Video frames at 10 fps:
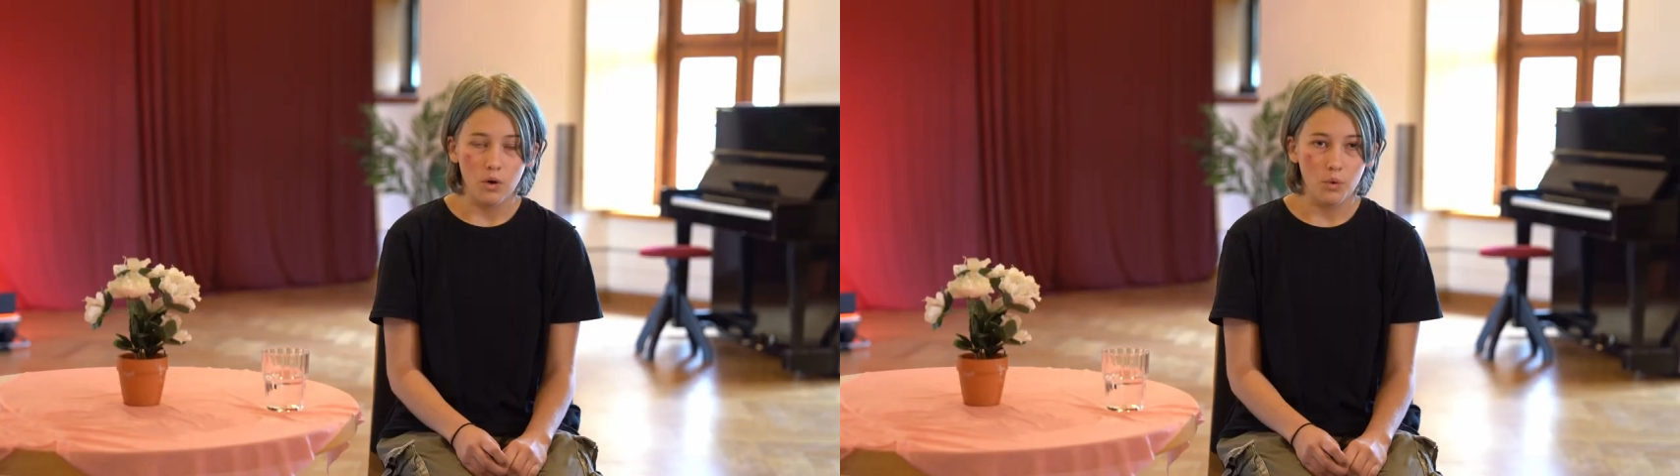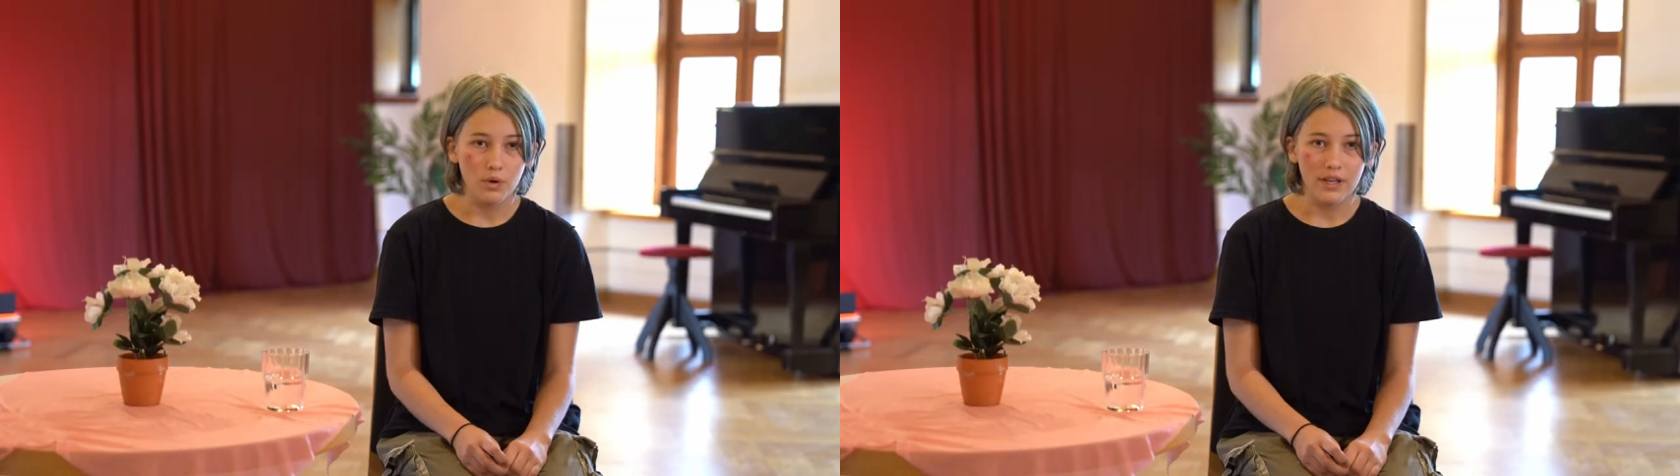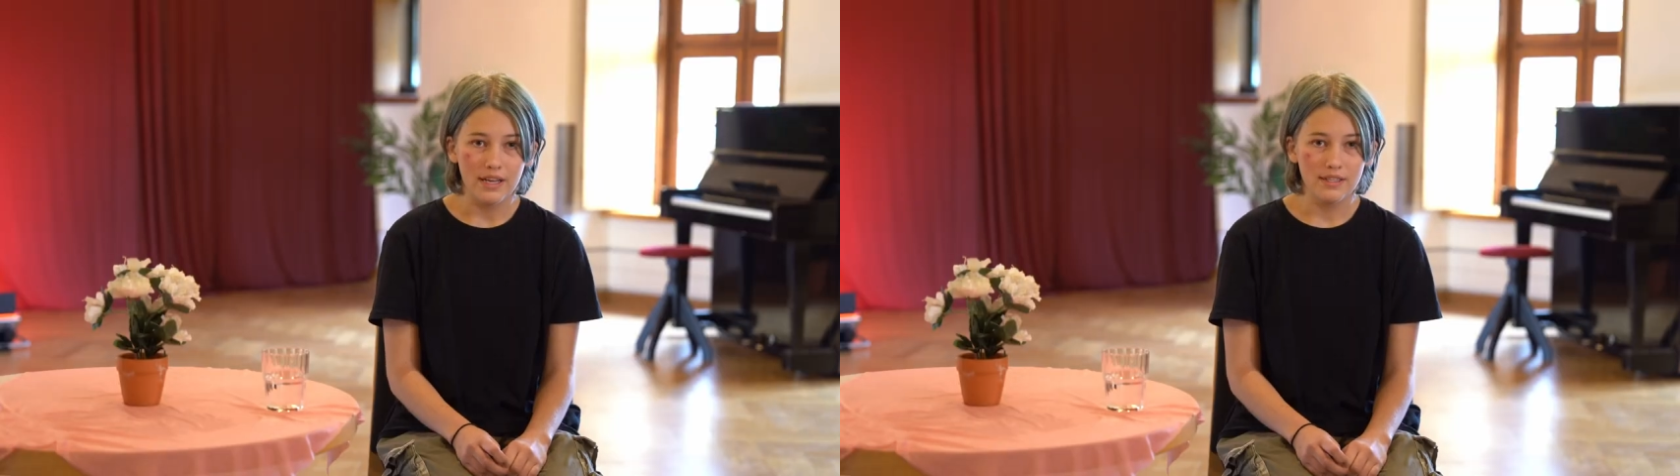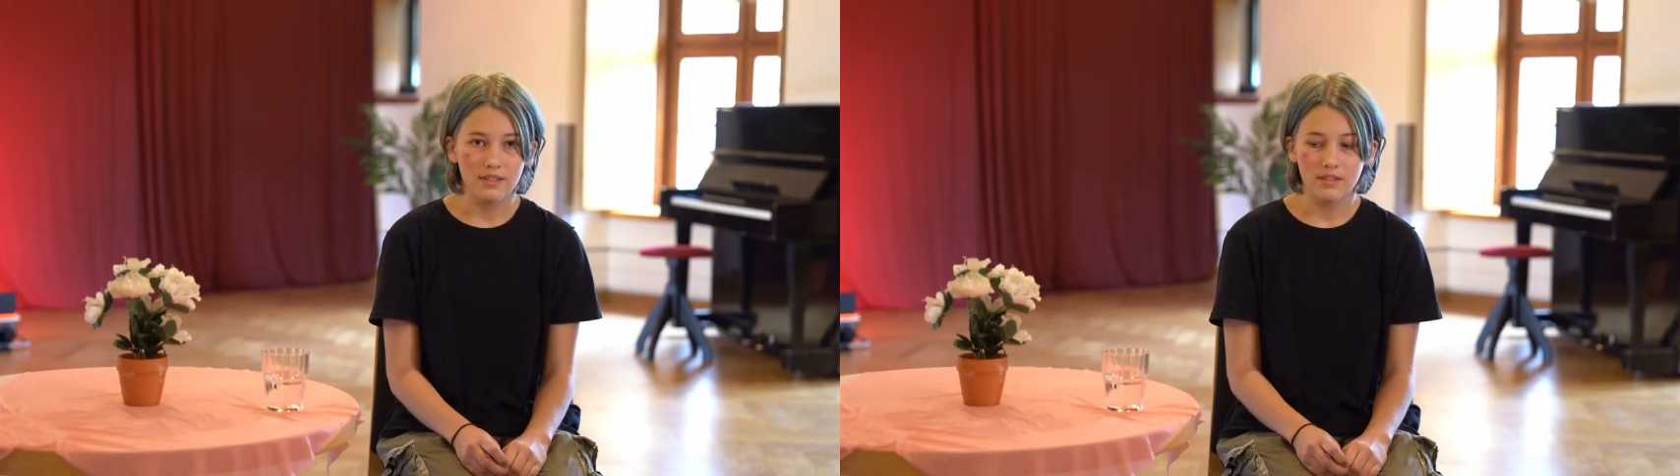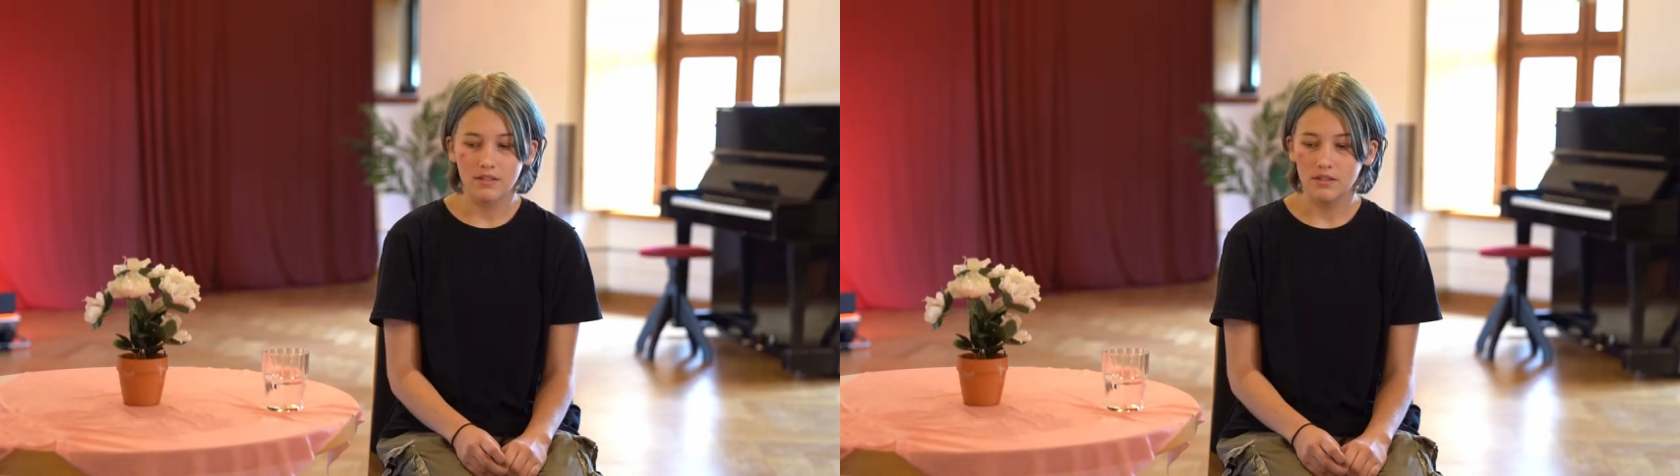Ohne
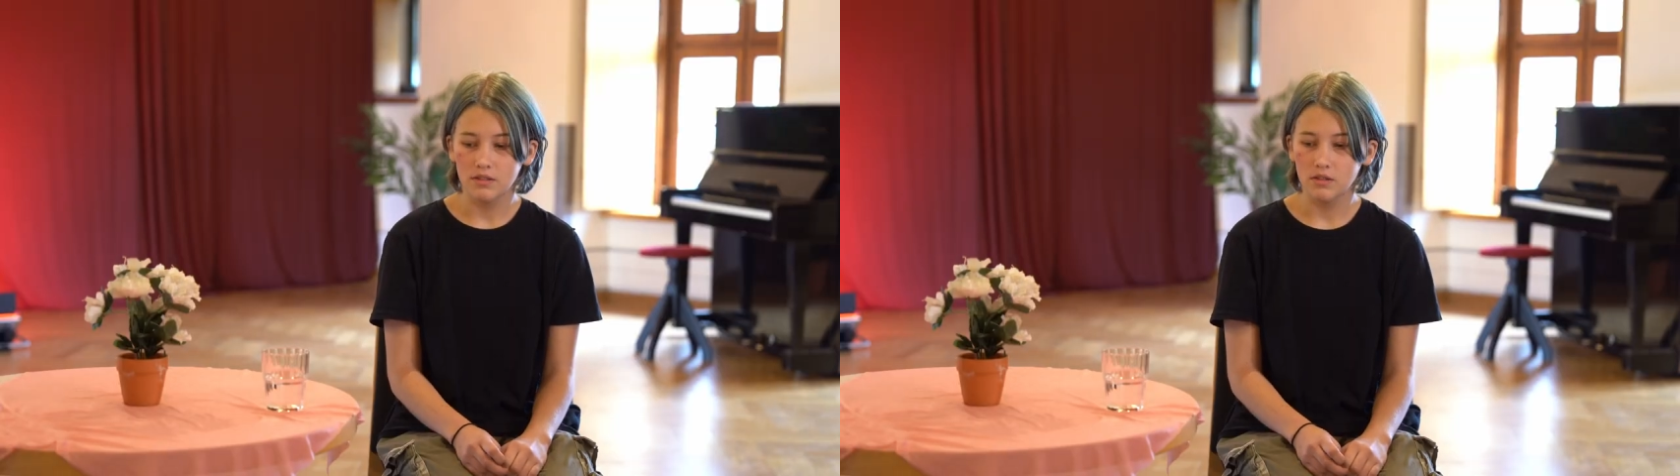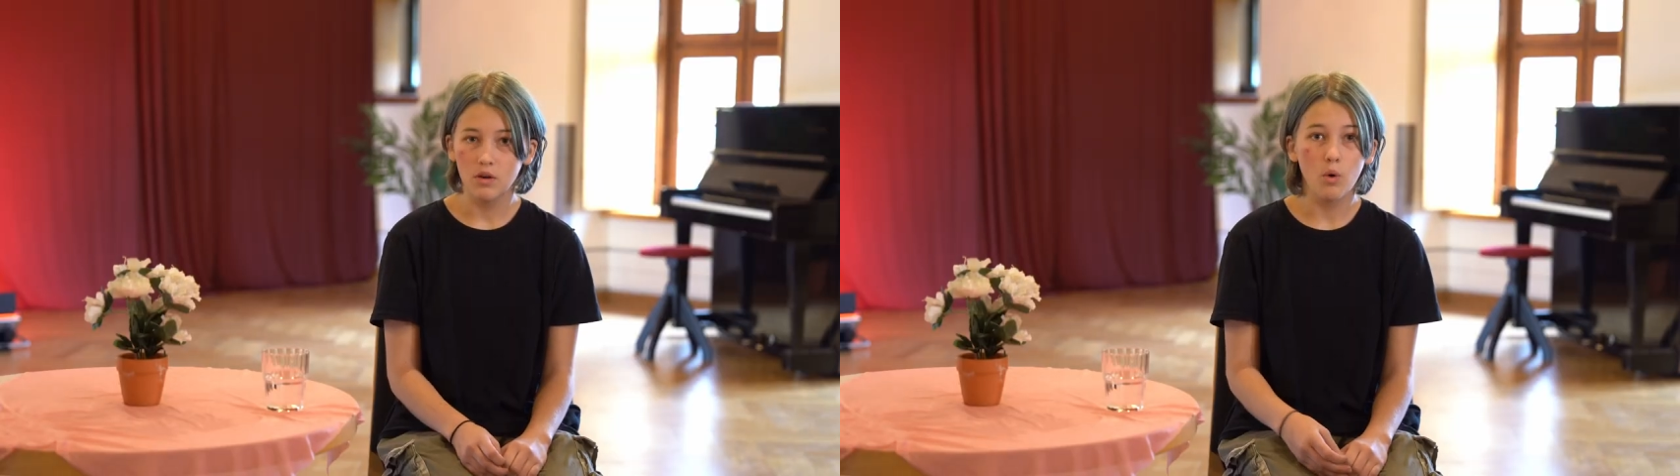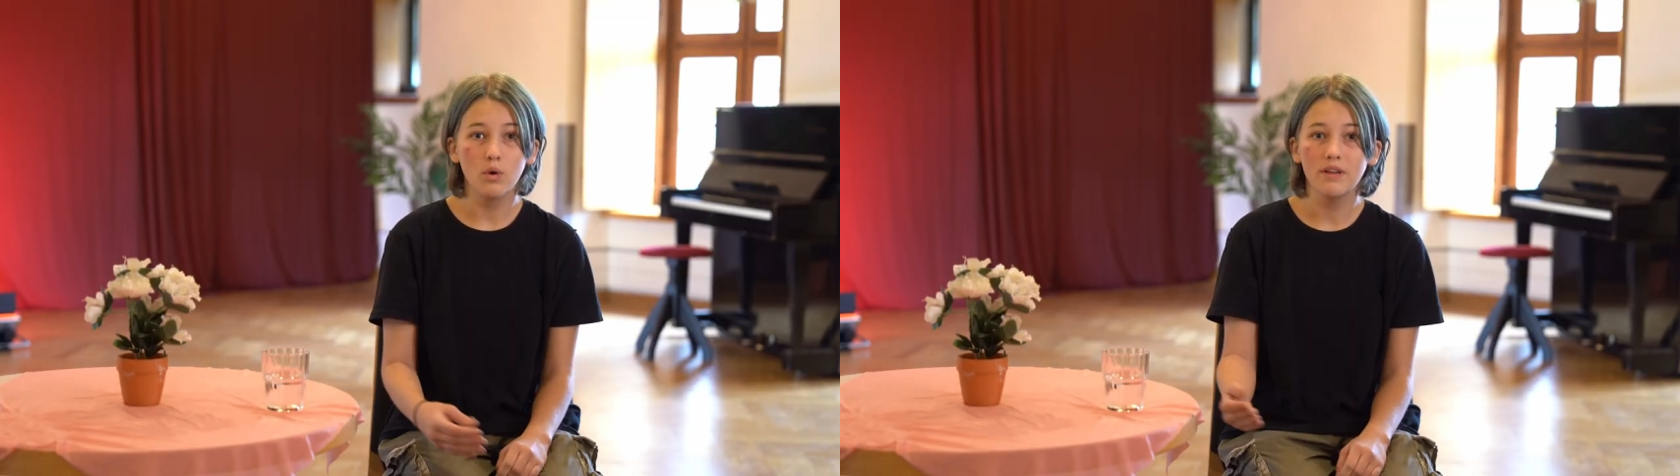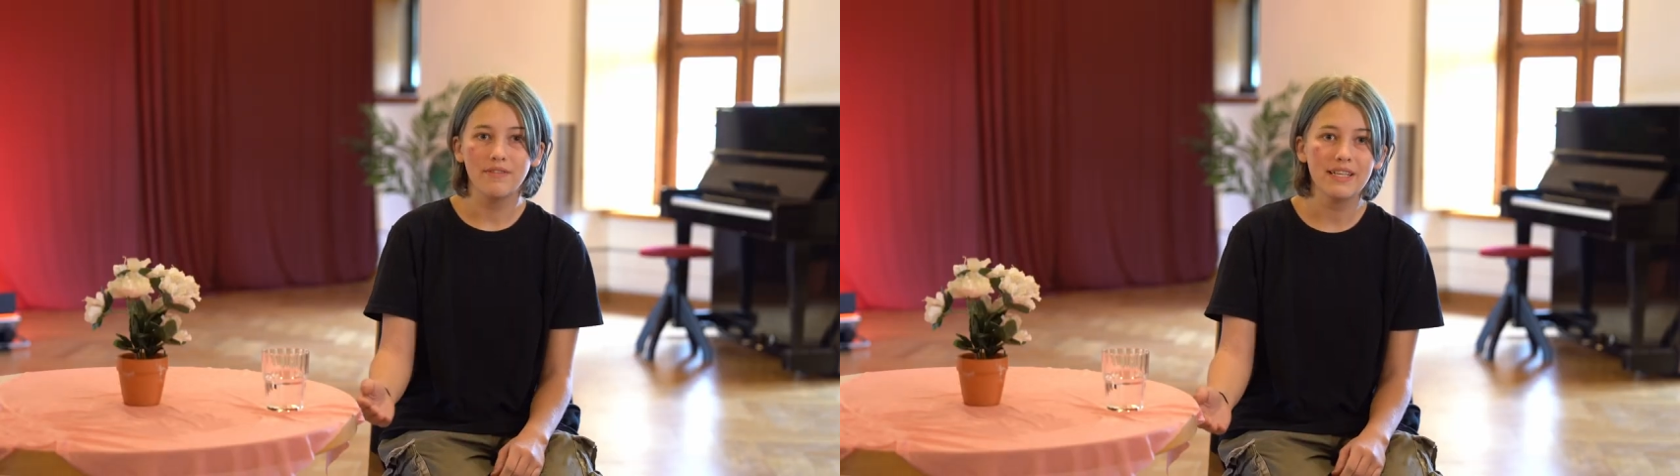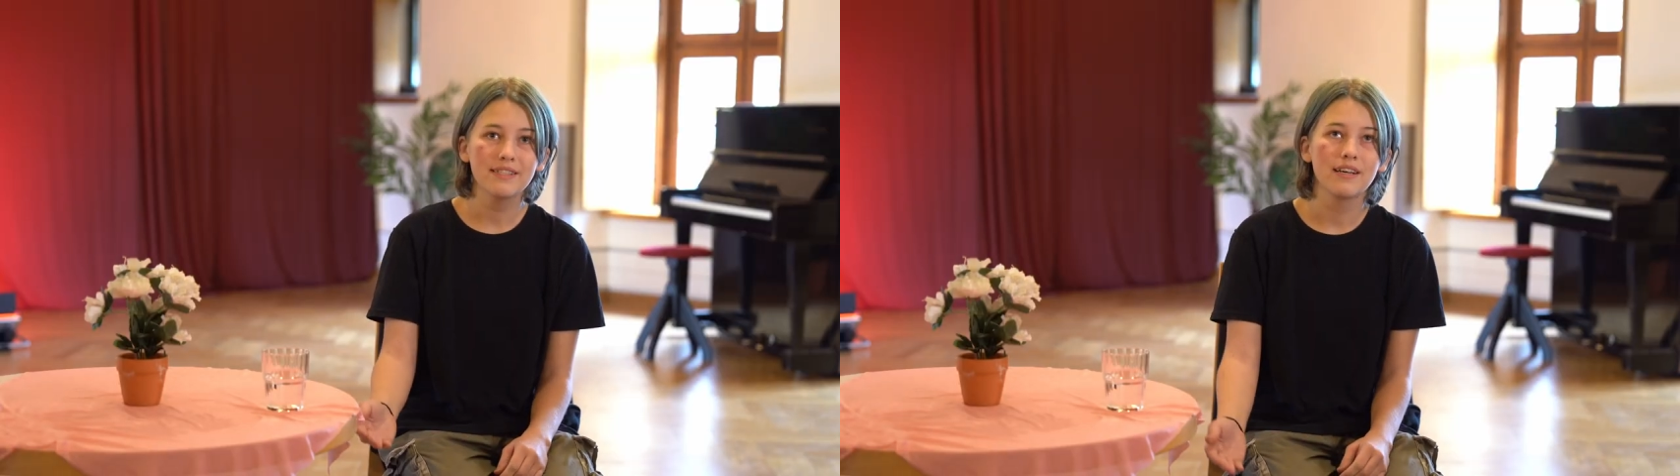Essen, ohne
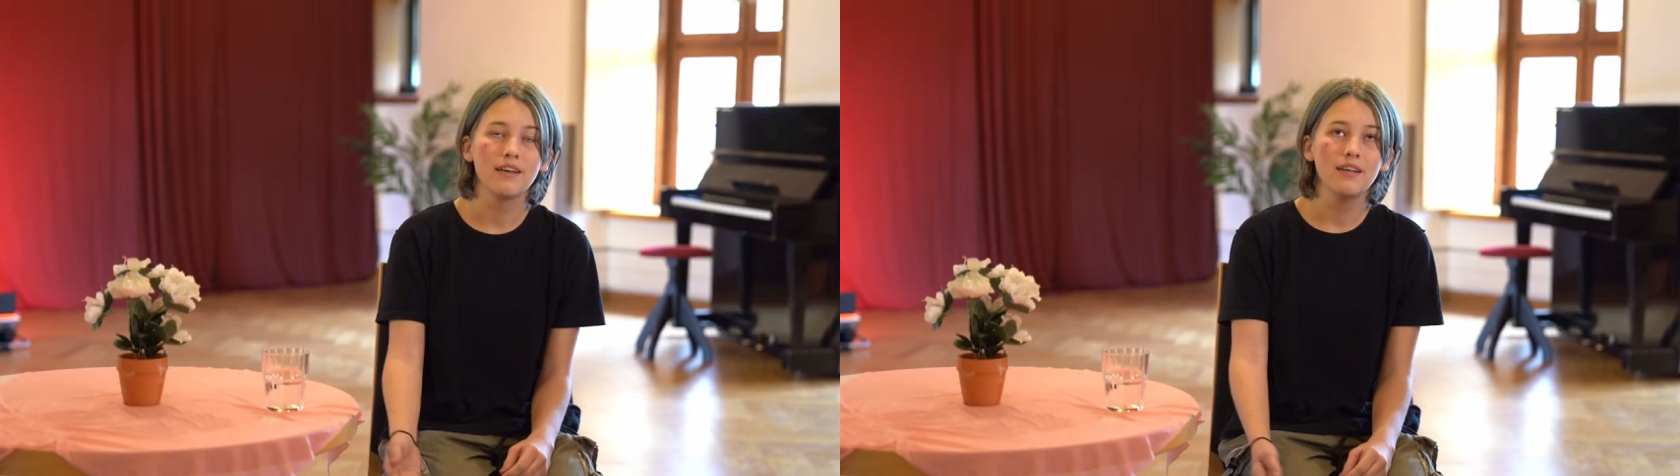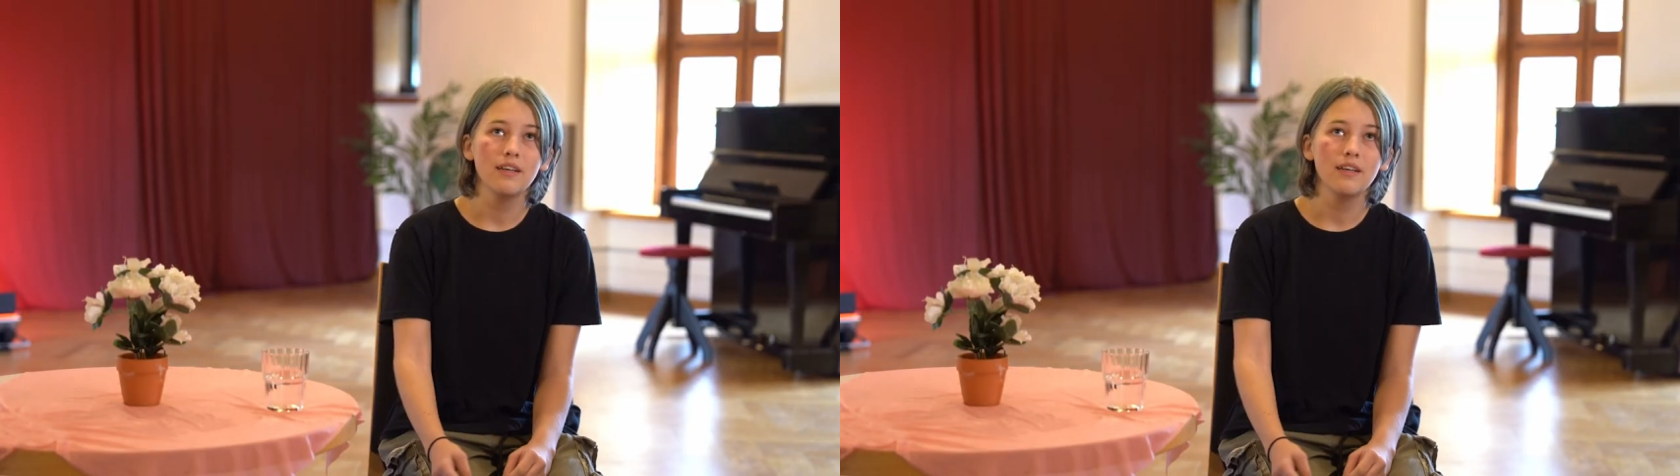Wasser.